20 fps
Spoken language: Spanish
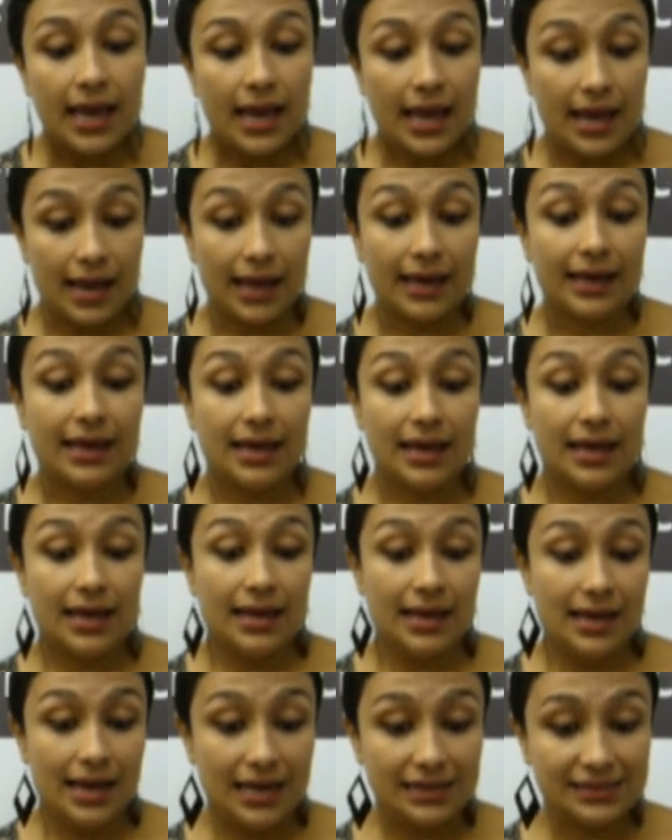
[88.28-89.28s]
en la que
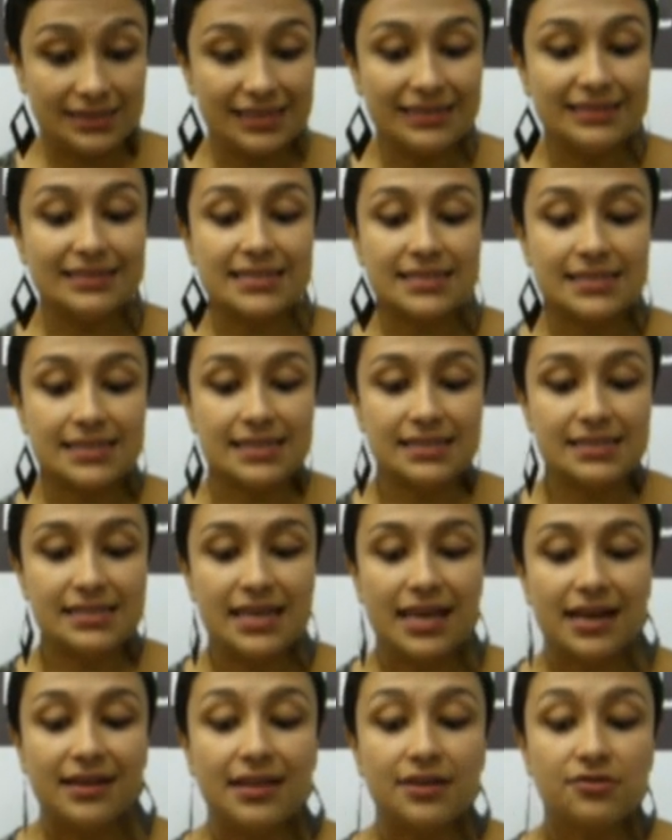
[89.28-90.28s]
las gentes de
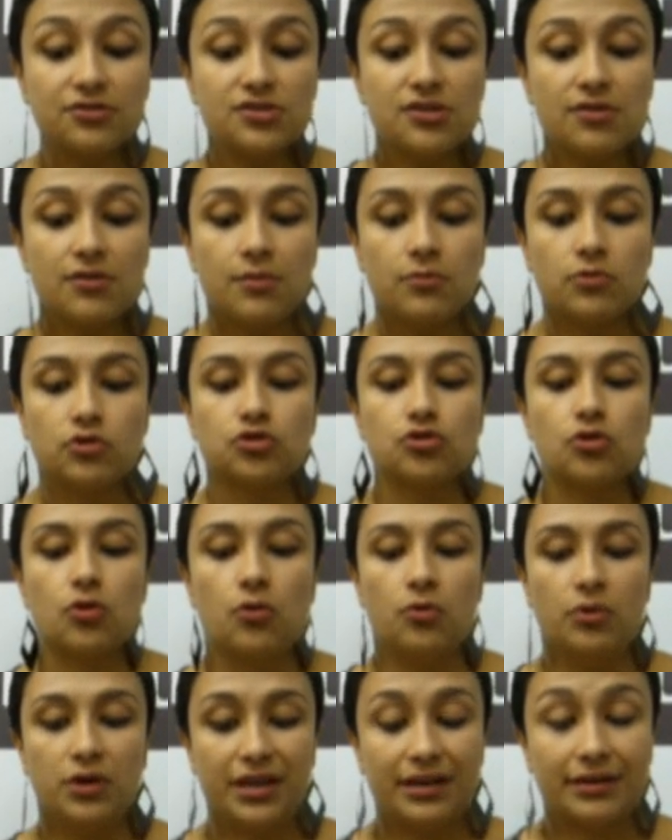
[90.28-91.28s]
izquierda nos debemos
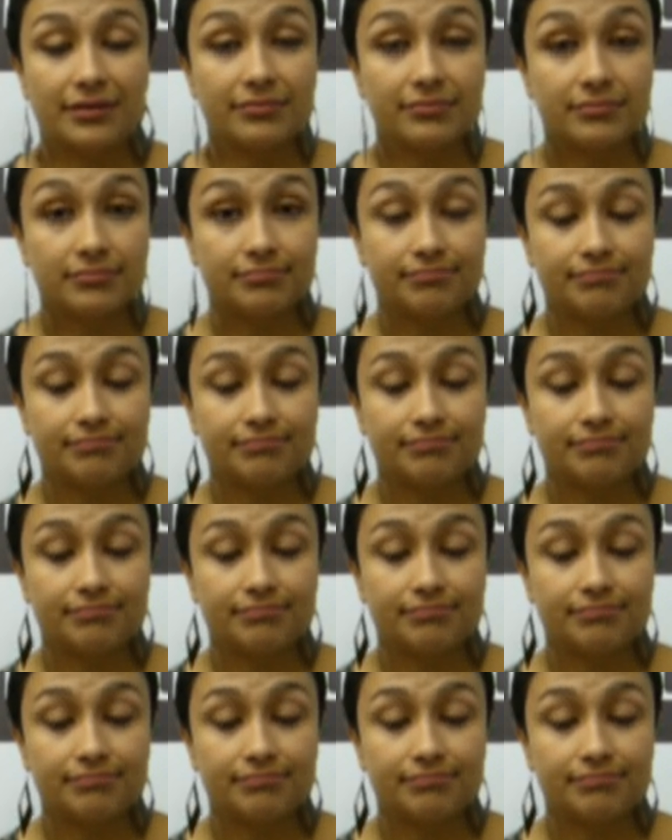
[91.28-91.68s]
unir.